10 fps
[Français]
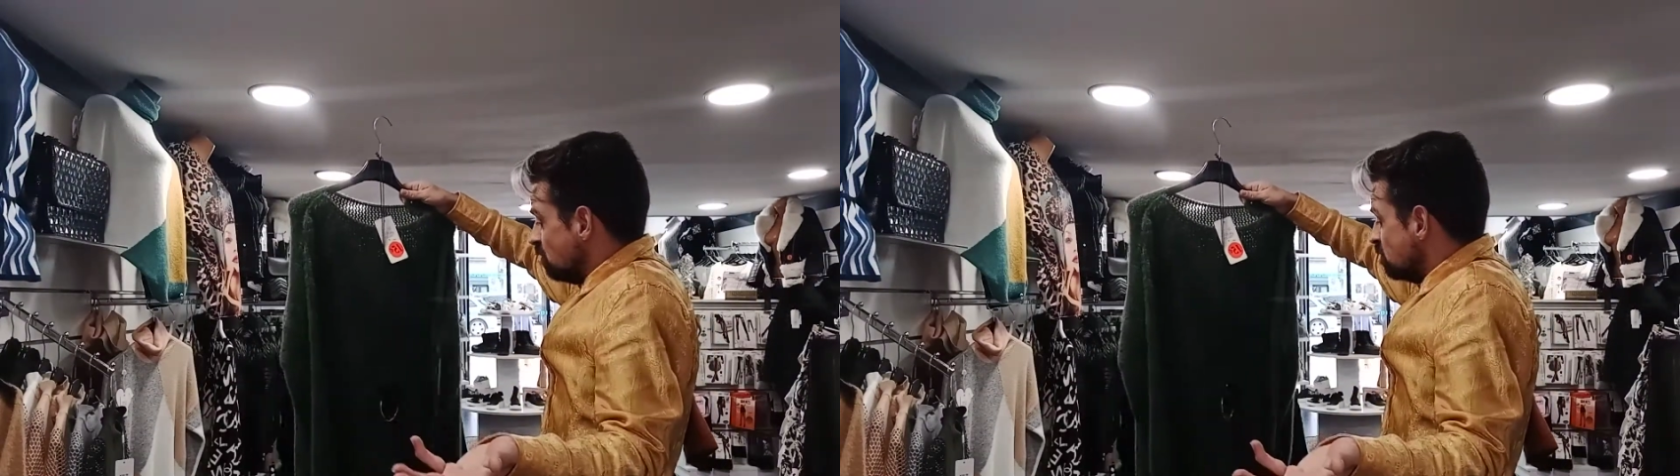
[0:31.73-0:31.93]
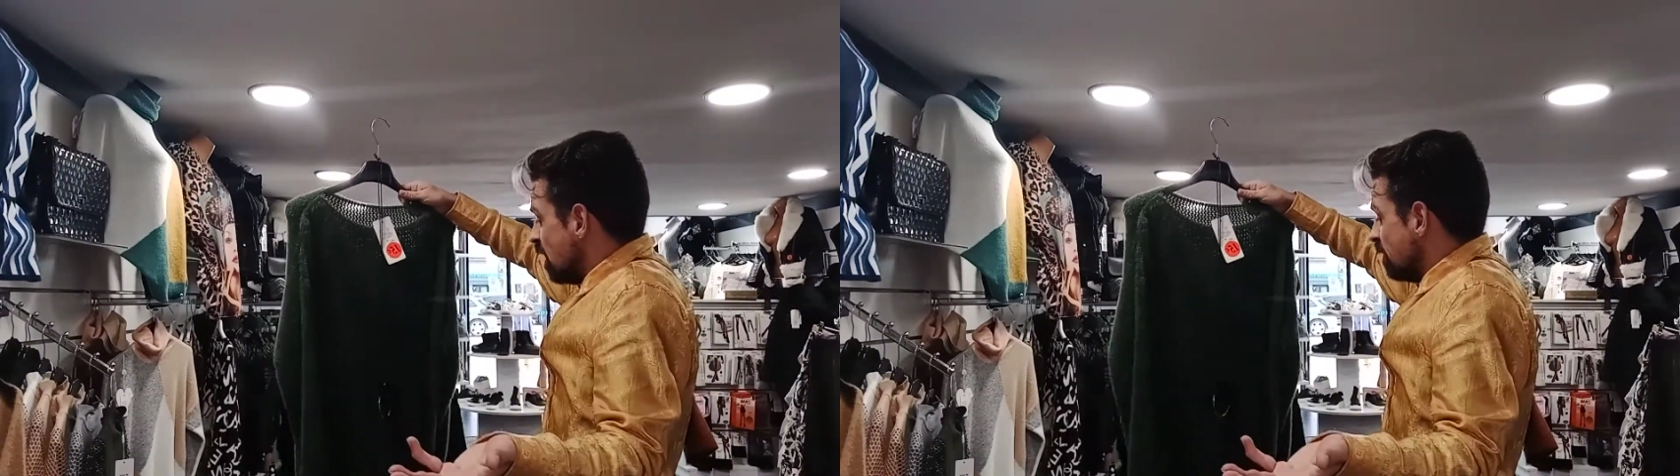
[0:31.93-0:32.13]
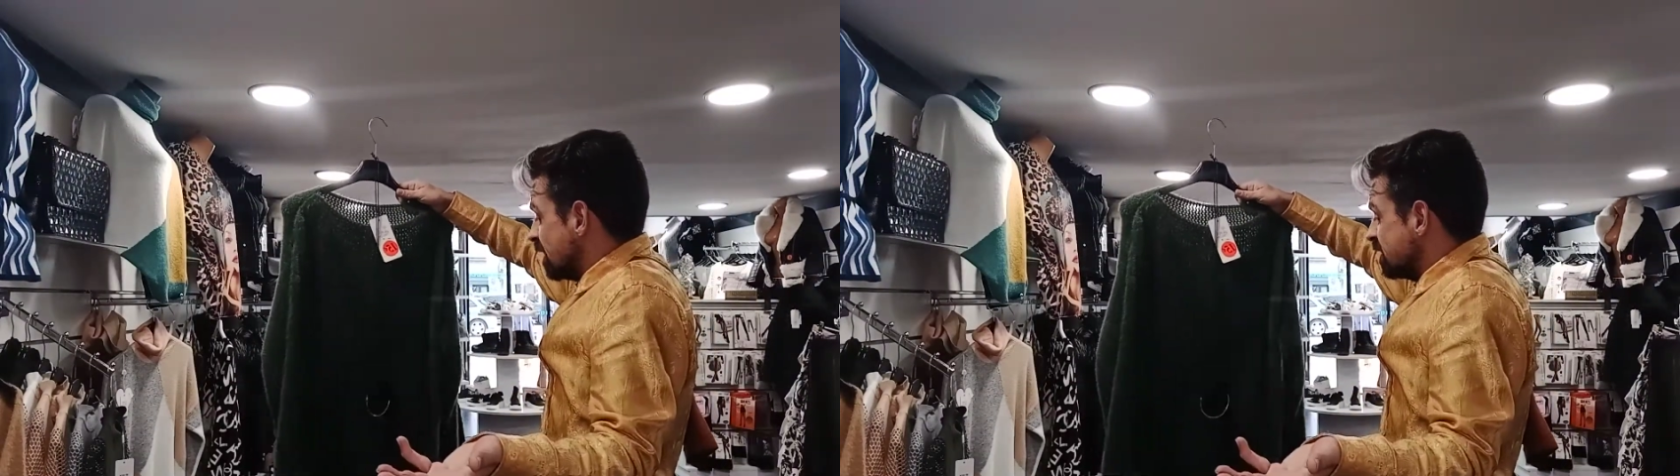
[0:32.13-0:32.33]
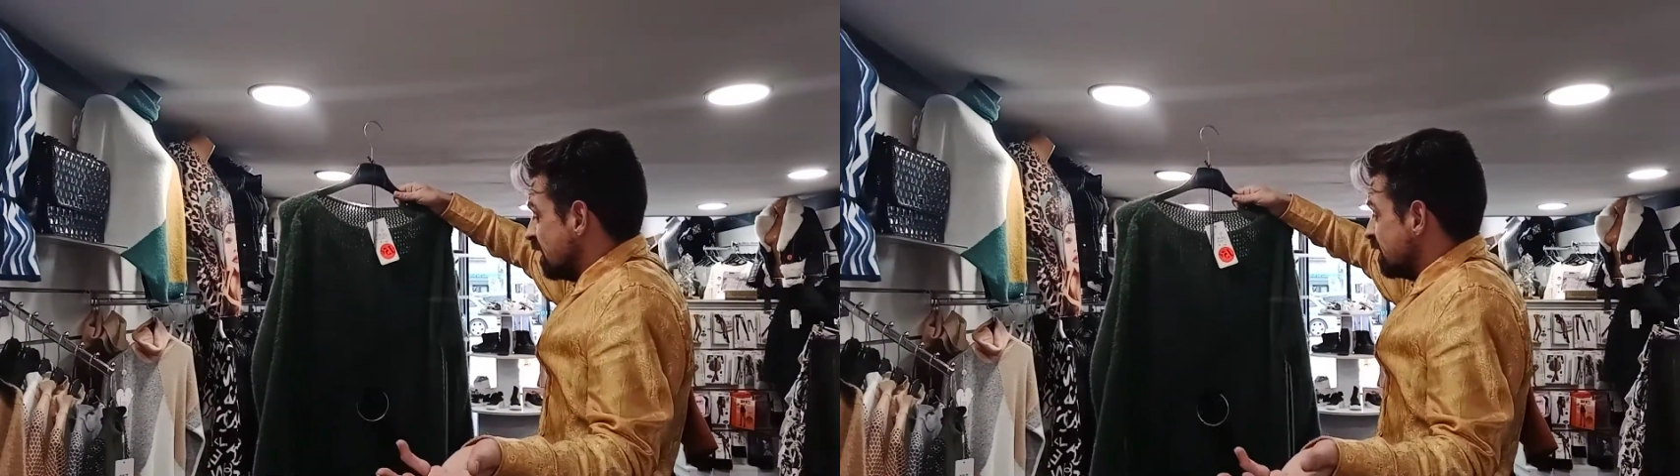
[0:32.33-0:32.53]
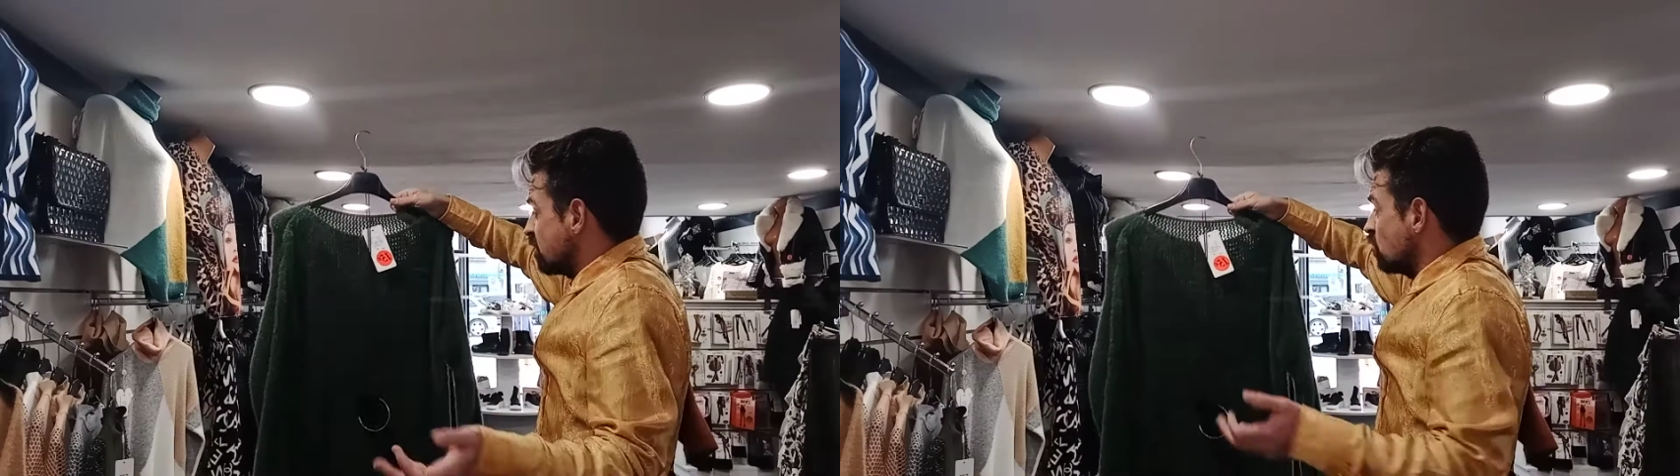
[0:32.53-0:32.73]
Avec, euh, eh ben, il y a
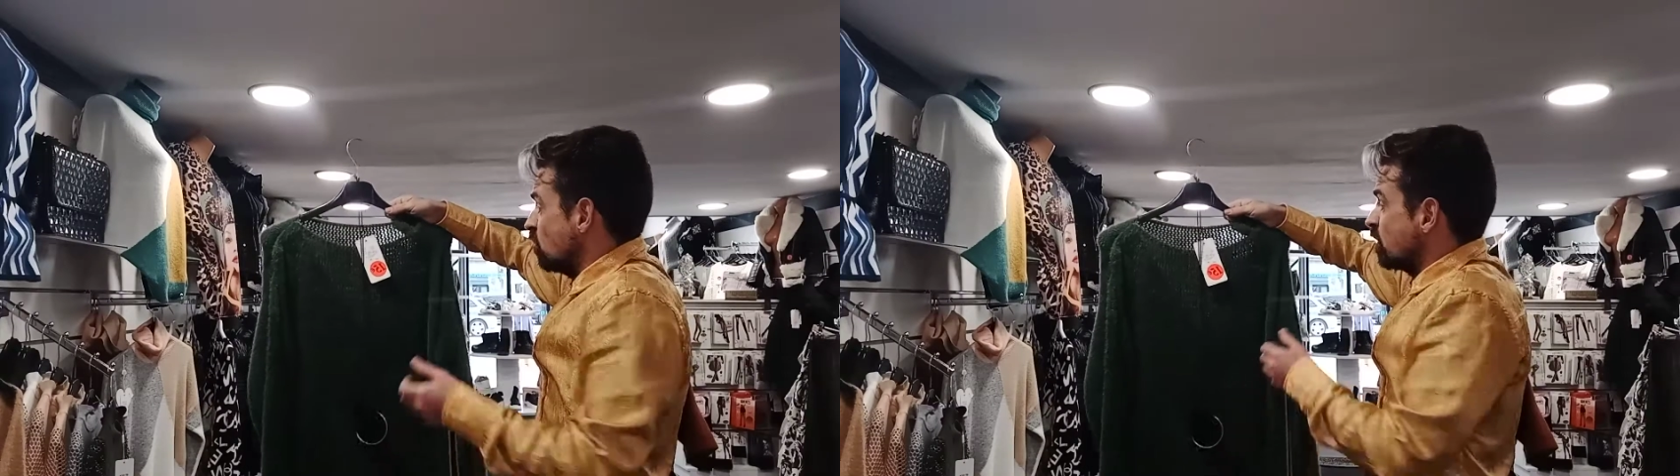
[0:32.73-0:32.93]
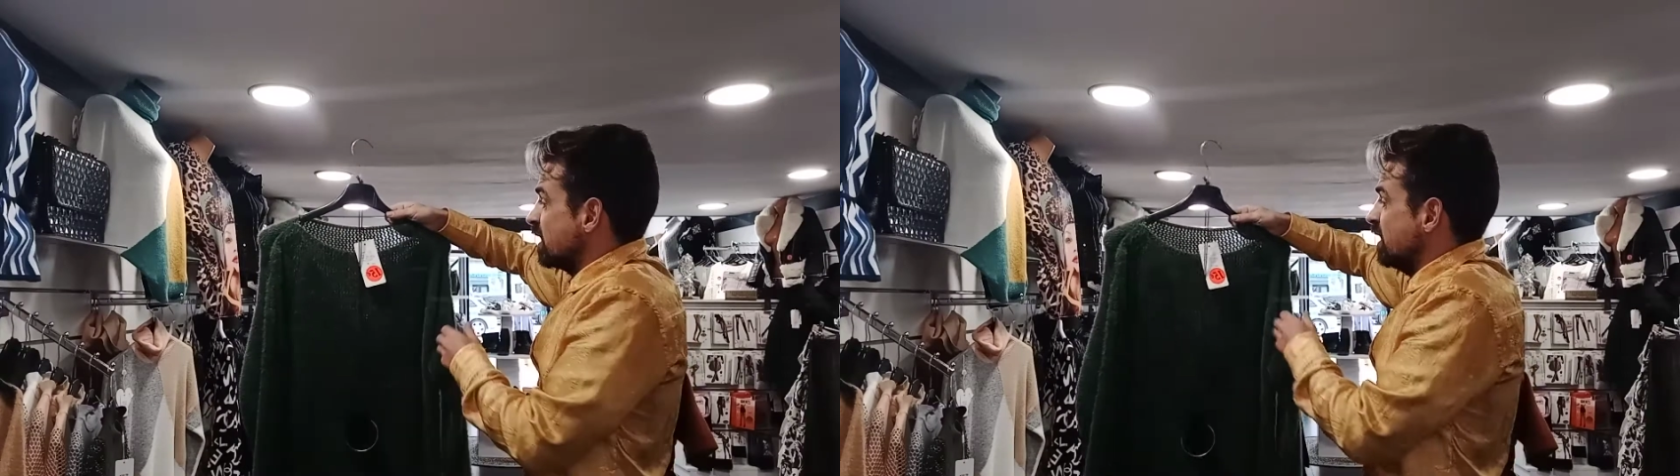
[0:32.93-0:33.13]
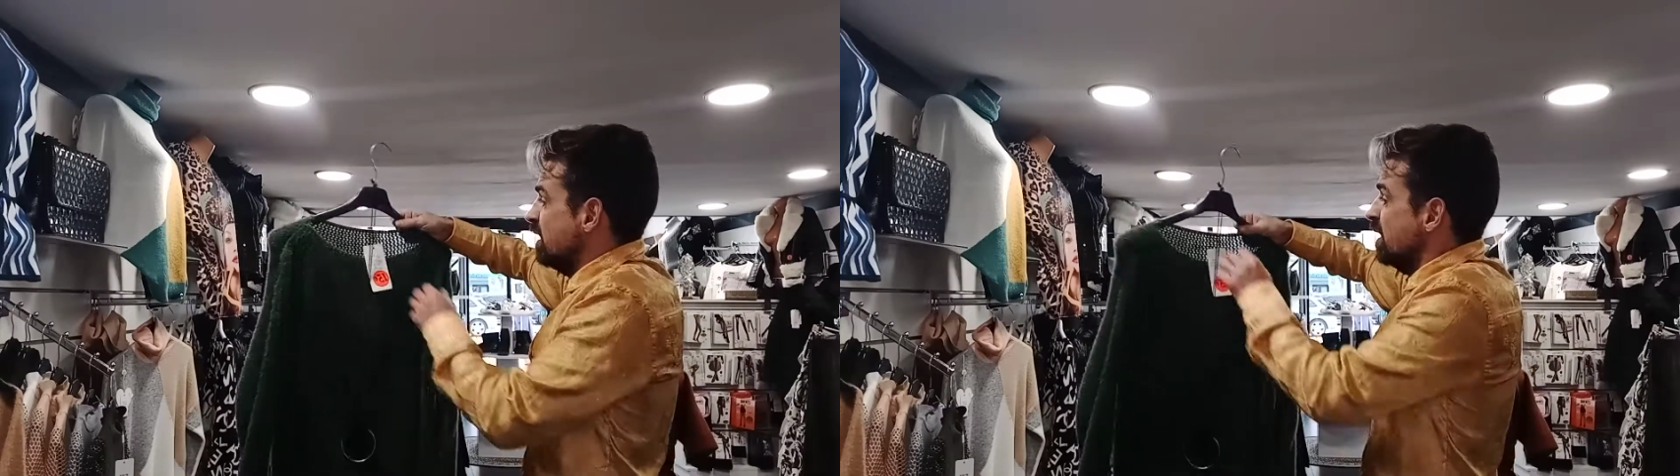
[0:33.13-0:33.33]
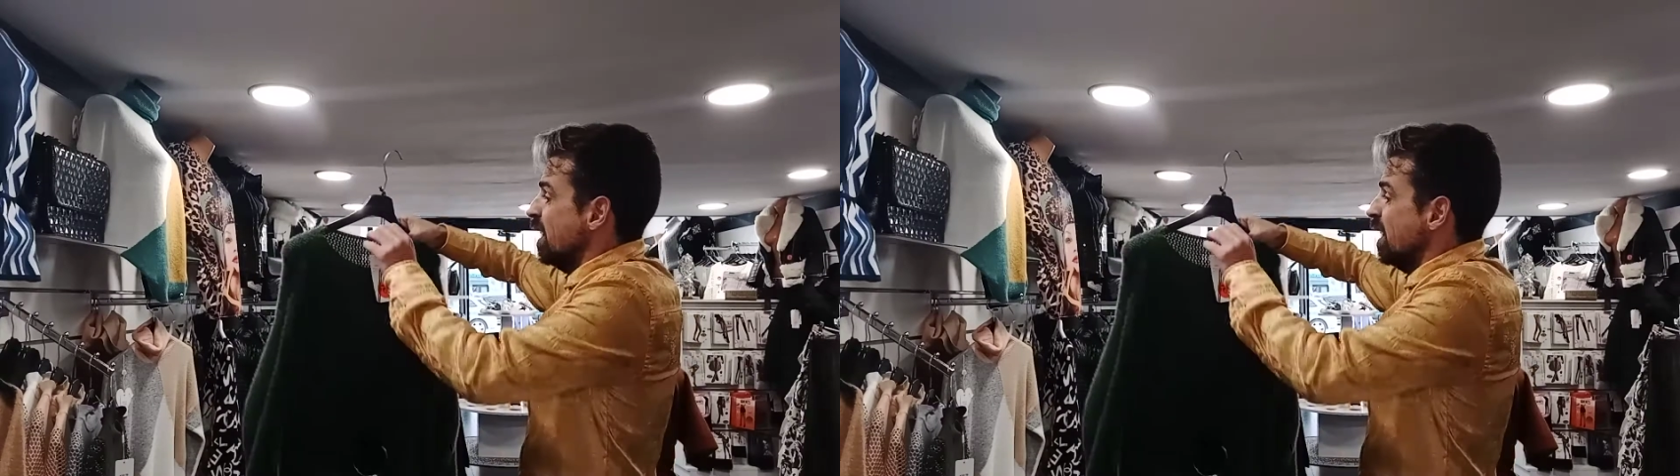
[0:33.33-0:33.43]
des coloris.